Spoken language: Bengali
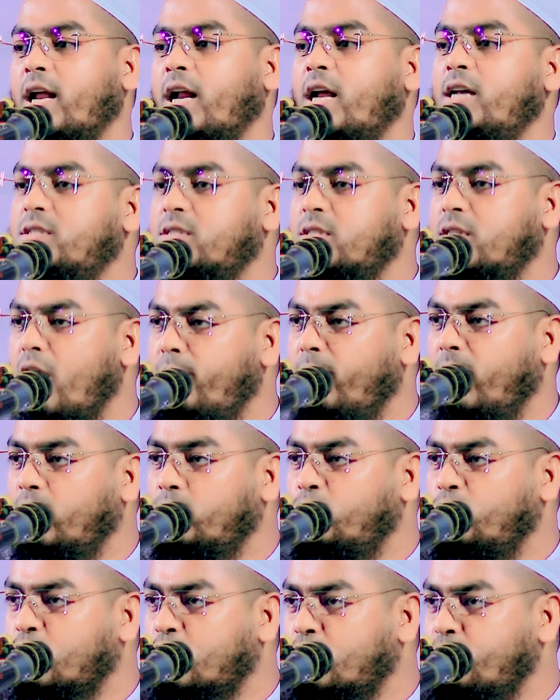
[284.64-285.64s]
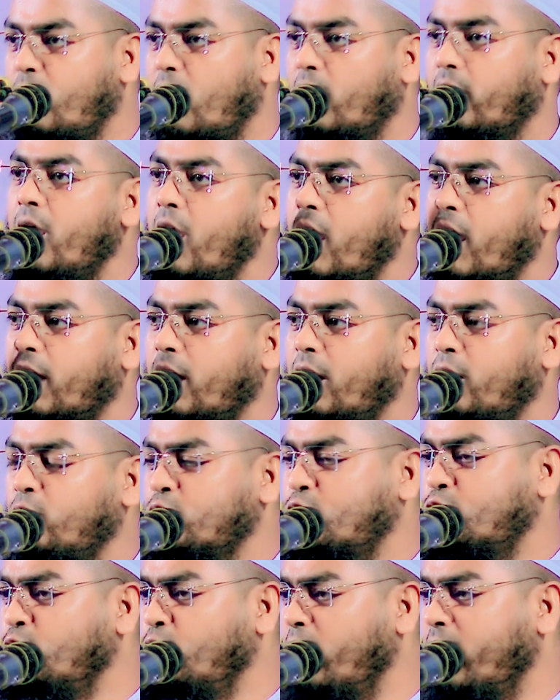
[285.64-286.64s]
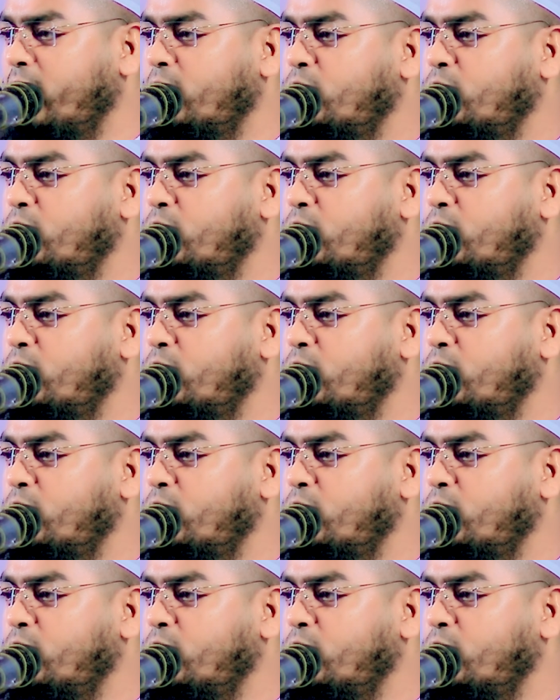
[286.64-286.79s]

এরা ইসলামের দুশ্মন এরা রসুলের